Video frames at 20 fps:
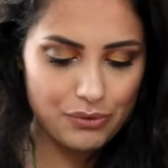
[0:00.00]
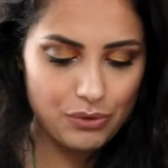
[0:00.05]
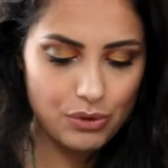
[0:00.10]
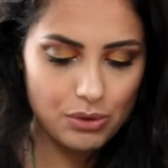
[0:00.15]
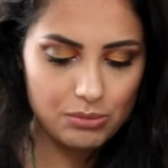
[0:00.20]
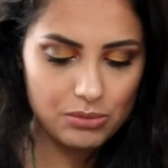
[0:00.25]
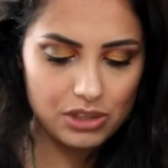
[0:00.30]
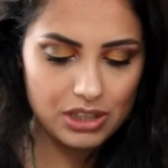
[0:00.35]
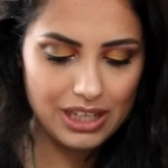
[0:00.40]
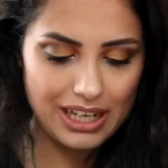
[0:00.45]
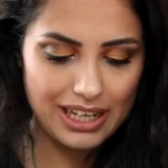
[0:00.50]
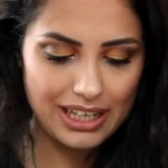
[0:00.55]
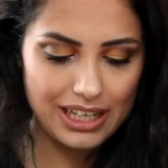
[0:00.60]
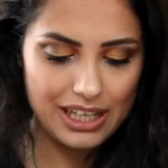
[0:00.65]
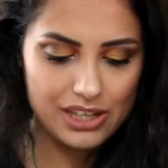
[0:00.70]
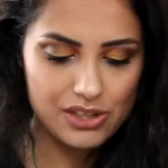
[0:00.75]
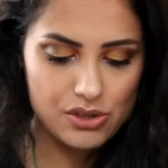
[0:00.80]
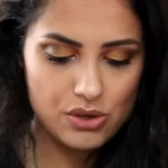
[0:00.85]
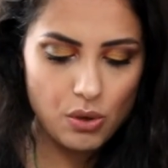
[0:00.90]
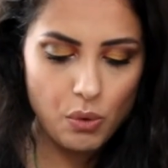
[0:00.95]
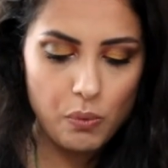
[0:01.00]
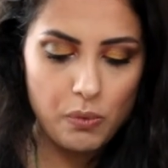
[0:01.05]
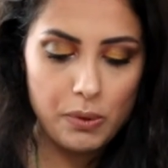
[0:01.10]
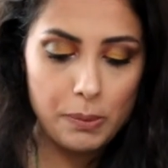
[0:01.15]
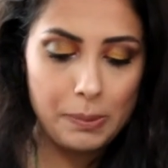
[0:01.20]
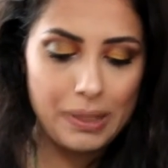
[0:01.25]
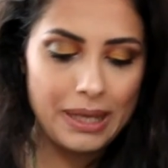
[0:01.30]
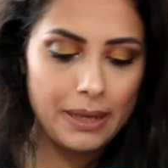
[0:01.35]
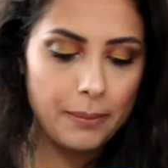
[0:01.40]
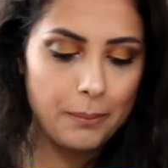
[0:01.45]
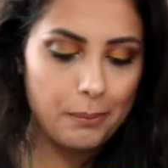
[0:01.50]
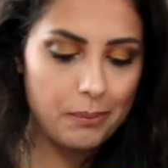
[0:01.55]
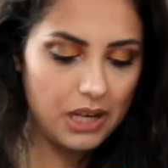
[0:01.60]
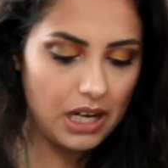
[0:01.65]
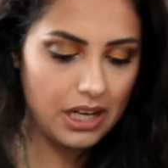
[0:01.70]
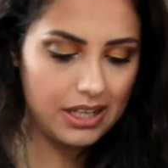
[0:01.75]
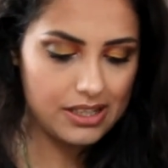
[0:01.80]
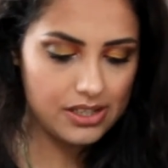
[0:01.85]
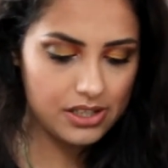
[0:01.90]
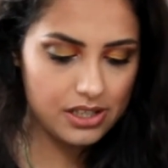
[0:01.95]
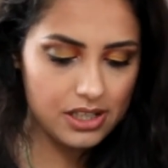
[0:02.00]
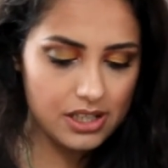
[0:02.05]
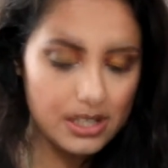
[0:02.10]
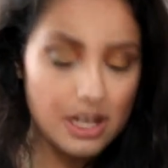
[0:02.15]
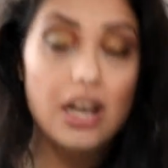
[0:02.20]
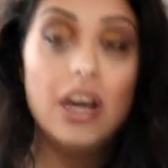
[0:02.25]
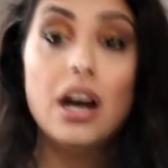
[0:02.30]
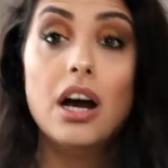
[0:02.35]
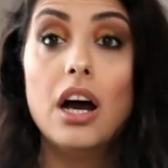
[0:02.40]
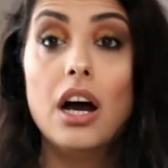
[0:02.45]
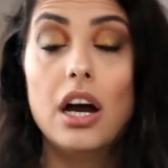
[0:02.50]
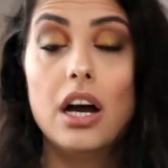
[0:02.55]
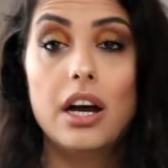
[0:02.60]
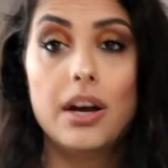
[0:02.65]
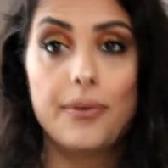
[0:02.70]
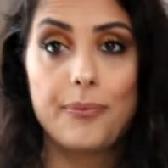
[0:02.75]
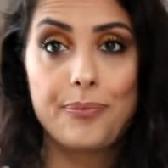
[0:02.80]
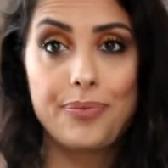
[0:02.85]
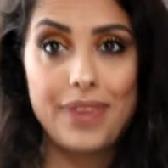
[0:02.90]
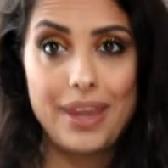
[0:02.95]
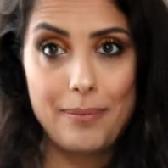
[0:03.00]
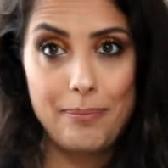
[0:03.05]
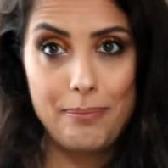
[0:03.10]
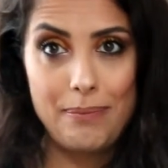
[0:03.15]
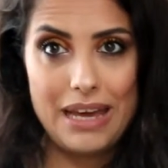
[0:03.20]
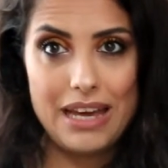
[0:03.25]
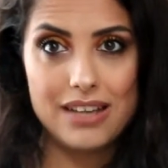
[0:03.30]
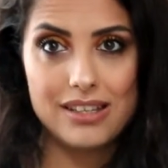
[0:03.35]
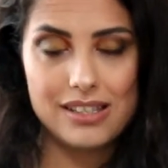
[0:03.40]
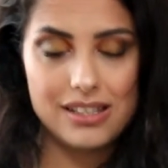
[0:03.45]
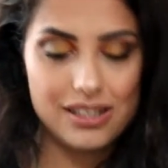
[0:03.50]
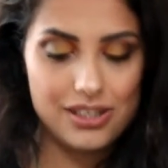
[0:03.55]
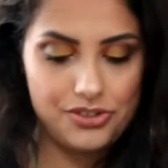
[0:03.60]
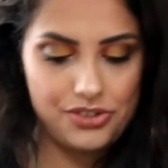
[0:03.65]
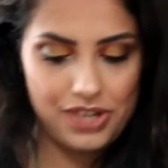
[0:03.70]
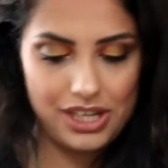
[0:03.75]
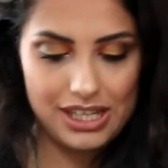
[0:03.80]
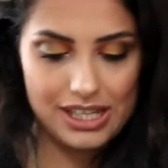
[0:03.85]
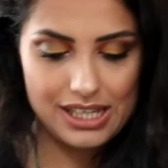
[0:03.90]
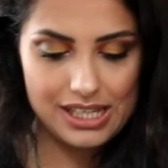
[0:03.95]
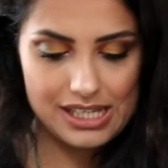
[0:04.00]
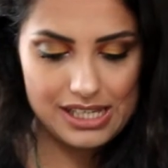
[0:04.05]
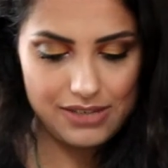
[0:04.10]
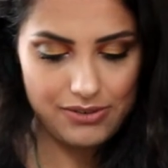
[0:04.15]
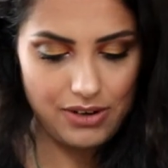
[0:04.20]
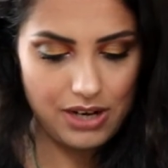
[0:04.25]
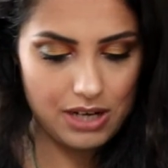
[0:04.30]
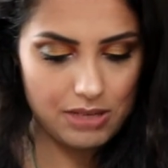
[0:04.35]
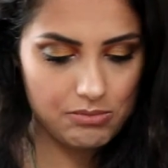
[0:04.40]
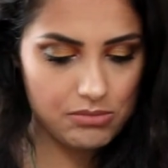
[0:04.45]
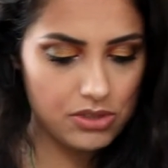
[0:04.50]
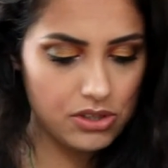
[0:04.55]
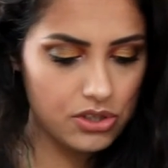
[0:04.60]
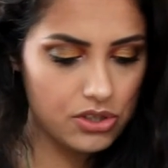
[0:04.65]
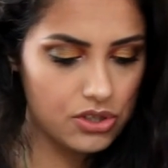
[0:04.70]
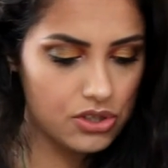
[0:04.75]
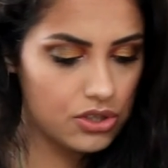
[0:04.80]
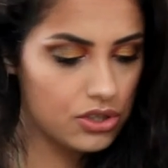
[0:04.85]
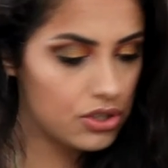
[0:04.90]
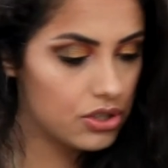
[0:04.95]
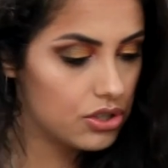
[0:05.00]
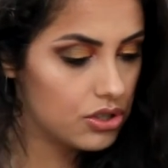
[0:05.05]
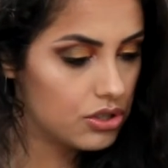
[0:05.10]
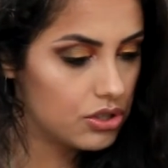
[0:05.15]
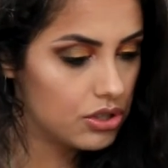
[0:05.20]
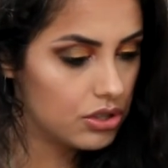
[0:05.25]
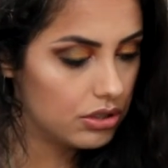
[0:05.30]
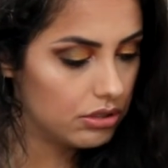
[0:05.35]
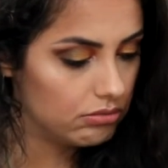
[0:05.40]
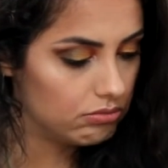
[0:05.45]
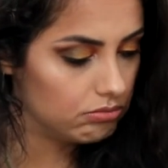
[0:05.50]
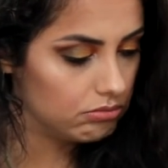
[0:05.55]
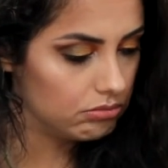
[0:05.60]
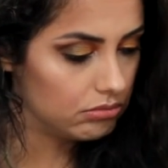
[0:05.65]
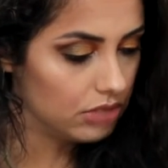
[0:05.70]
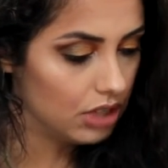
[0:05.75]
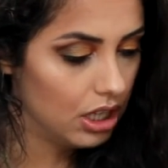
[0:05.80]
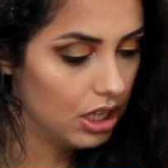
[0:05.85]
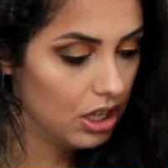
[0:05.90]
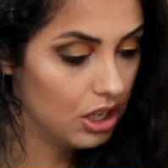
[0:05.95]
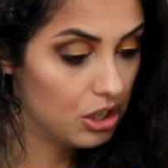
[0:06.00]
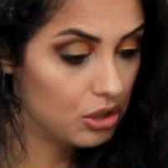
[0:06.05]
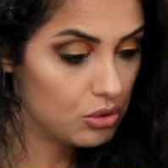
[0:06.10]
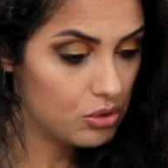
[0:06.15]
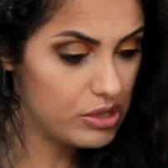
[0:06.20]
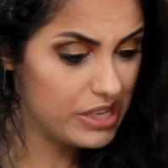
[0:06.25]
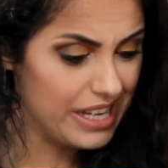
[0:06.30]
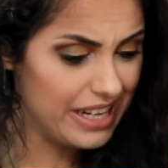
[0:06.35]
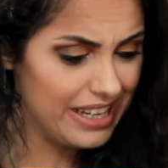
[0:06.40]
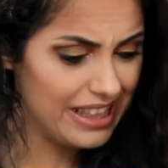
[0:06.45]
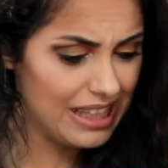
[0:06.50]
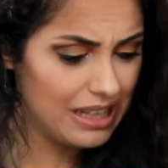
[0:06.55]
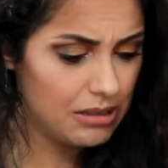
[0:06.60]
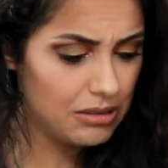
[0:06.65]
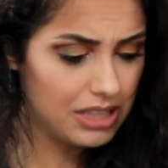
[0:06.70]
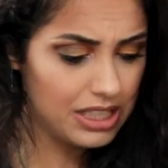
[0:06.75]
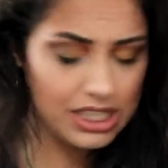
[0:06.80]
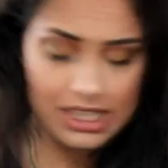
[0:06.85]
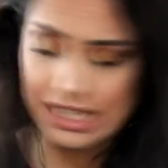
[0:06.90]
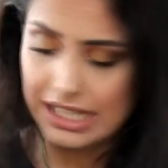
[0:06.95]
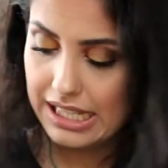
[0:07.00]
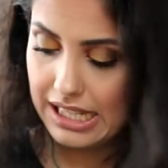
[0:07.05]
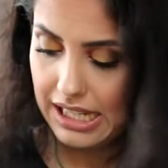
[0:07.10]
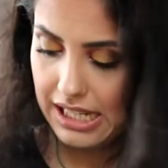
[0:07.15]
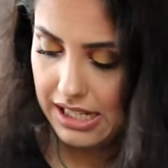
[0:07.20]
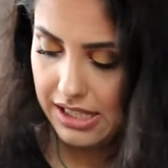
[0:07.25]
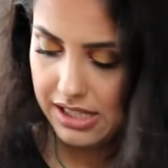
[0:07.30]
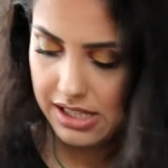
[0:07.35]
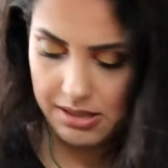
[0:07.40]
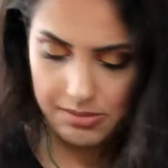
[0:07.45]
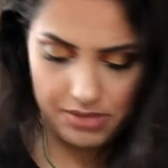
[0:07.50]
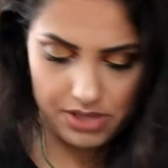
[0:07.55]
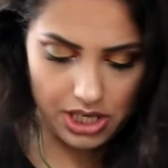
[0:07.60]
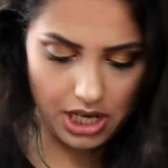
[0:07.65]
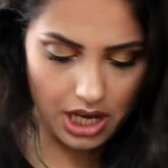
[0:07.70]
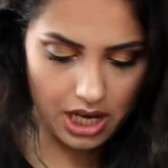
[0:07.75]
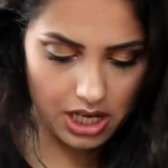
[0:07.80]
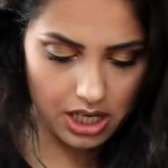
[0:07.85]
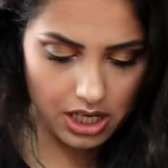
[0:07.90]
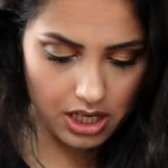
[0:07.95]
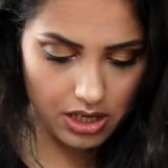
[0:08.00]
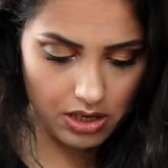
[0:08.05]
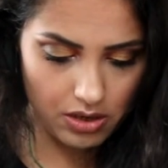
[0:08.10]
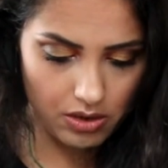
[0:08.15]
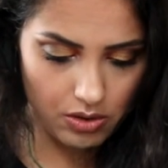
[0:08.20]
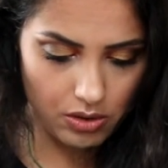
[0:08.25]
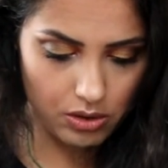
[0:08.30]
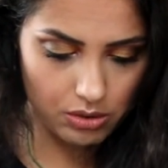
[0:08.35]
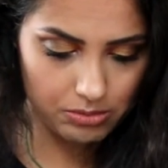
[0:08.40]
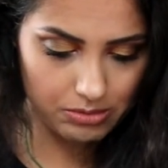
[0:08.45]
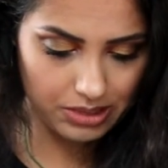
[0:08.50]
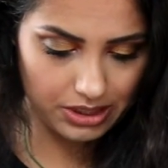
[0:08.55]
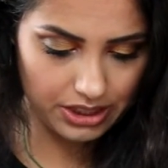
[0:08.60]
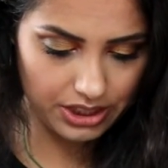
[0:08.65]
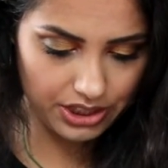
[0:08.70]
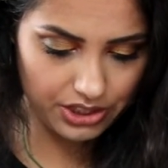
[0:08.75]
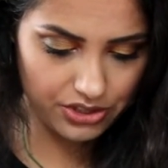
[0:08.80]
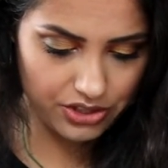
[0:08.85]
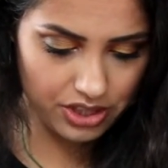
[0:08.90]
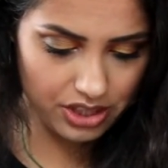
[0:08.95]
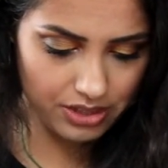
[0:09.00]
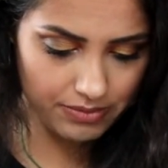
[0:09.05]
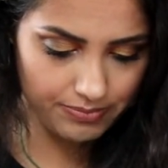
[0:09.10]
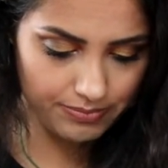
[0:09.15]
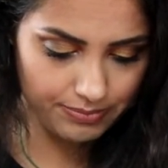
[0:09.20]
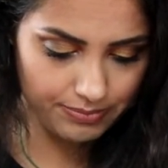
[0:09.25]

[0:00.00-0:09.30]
foam olarak geçiyor. Whipping Brighter. Ha, hem beyazlatıcı etkisi varmış. Üzerinde başka İngilizce bir şey olmadığı için